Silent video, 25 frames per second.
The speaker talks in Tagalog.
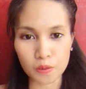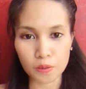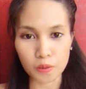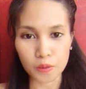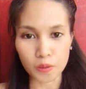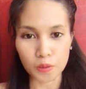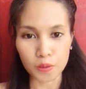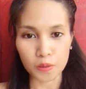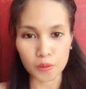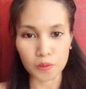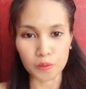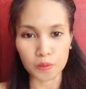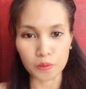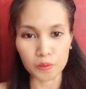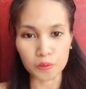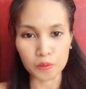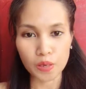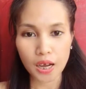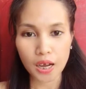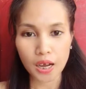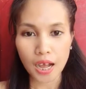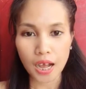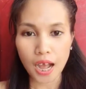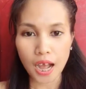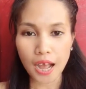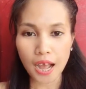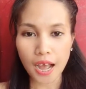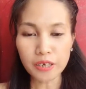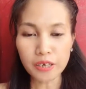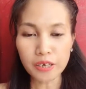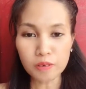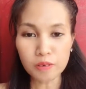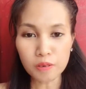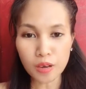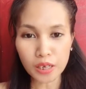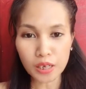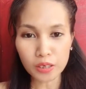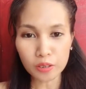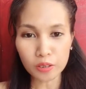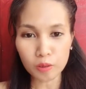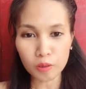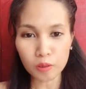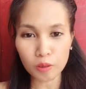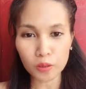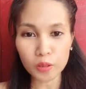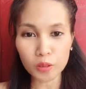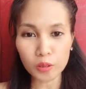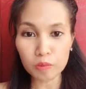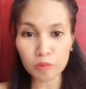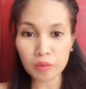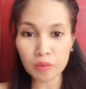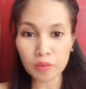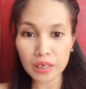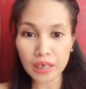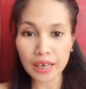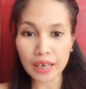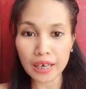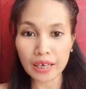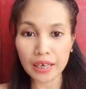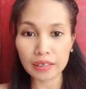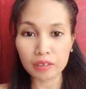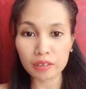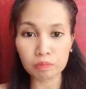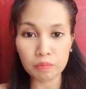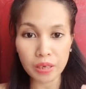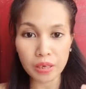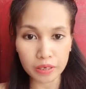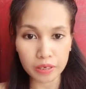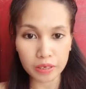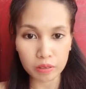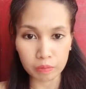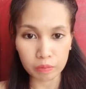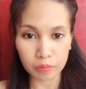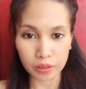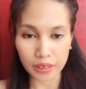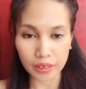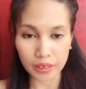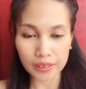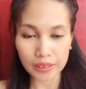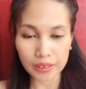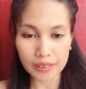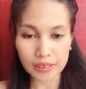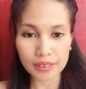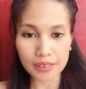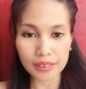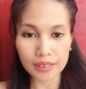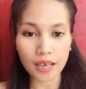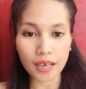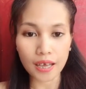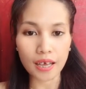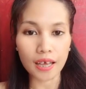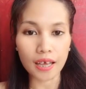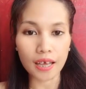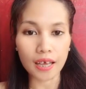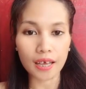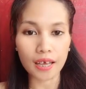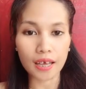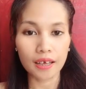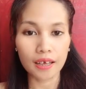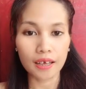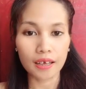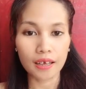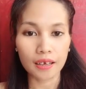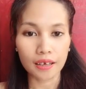doon ano-ano yung mga health benefits na